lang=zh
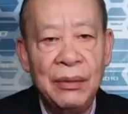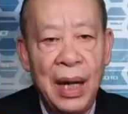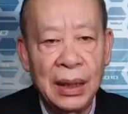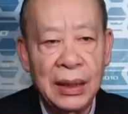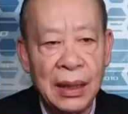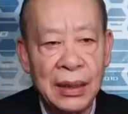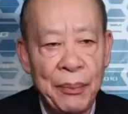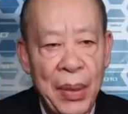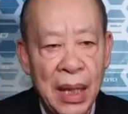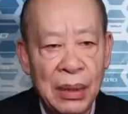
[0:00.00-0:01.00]
瓦格纳在
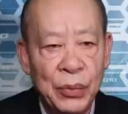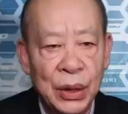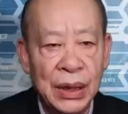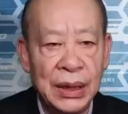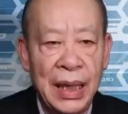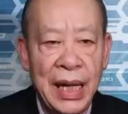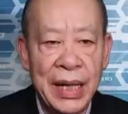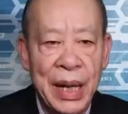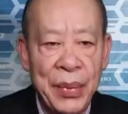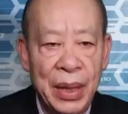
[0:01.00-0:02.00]
巴赫穆特的
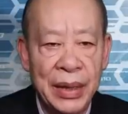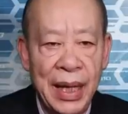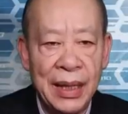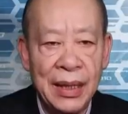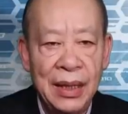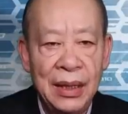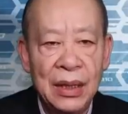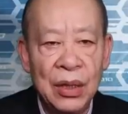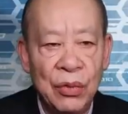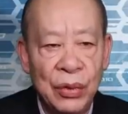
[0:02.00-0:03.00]
亮眼表现，
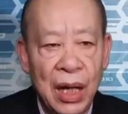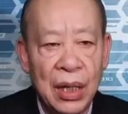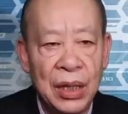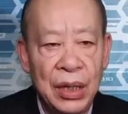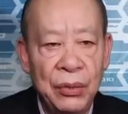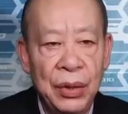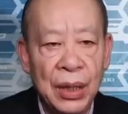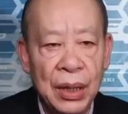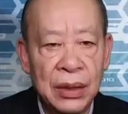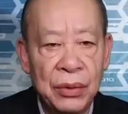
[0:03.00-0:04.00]
主要是基于
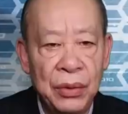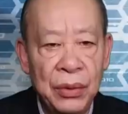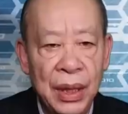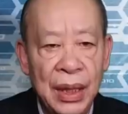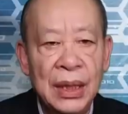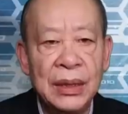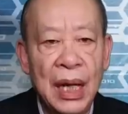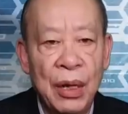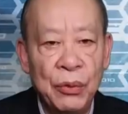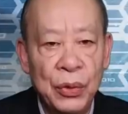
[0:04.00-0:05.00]
俄罗斯军队
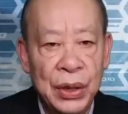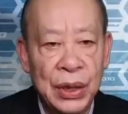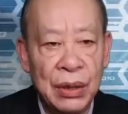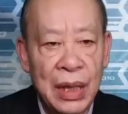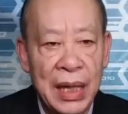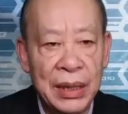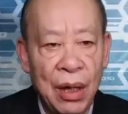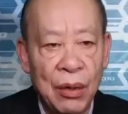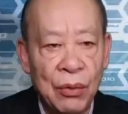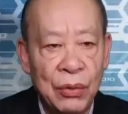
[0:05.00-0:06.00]
在武器弹
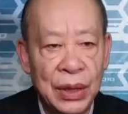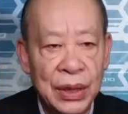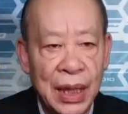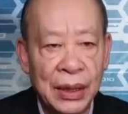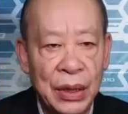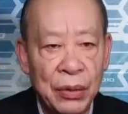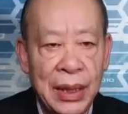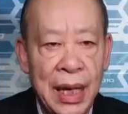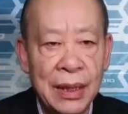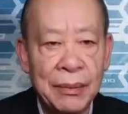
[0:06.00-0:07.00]
药供应上的优
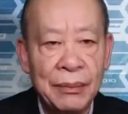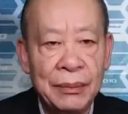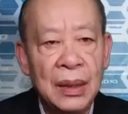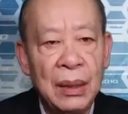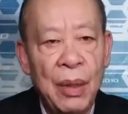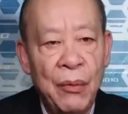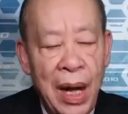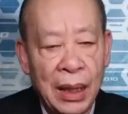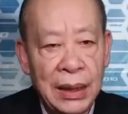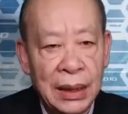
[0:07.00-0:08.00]
待。那么
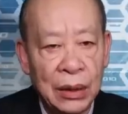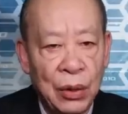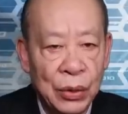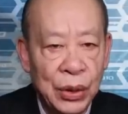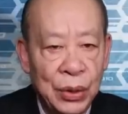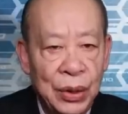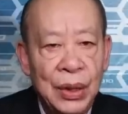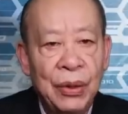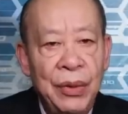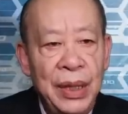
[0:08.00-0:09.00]
瓦格纳的头头
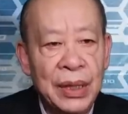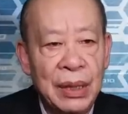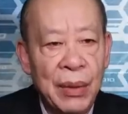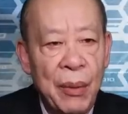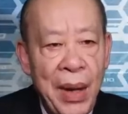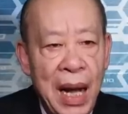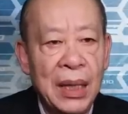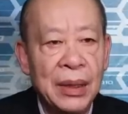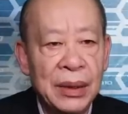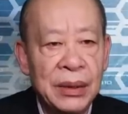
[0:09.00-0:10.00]
为什么骂
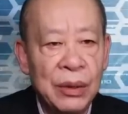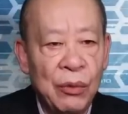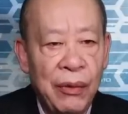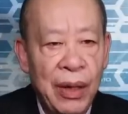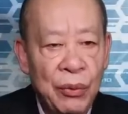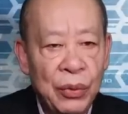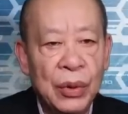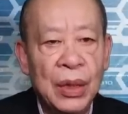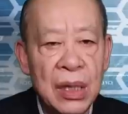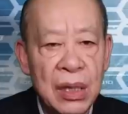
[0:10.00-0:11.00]
俄罗斯国防
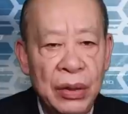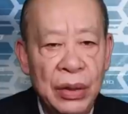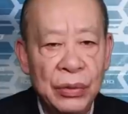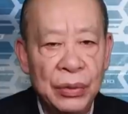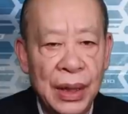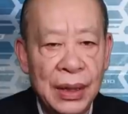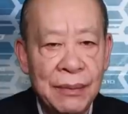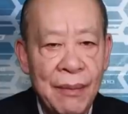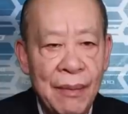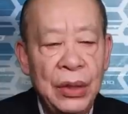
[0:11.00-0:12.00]
部和绍伊古呢？
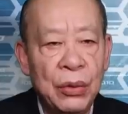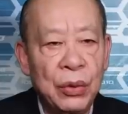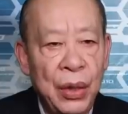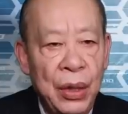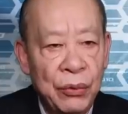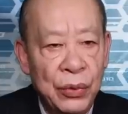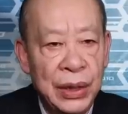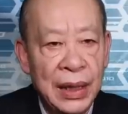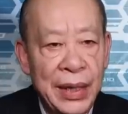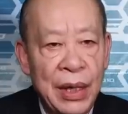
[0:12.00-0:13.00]
就是对武
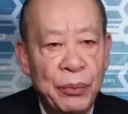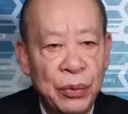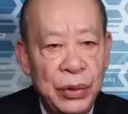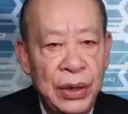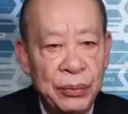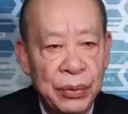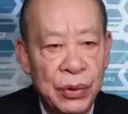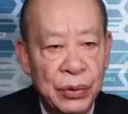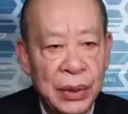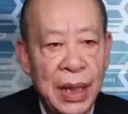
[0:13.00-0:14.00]
器弹药补给不
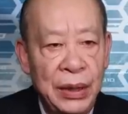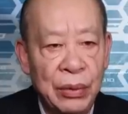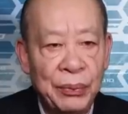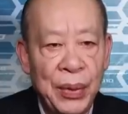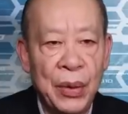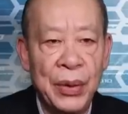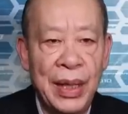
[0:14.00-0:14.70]
足的一种抱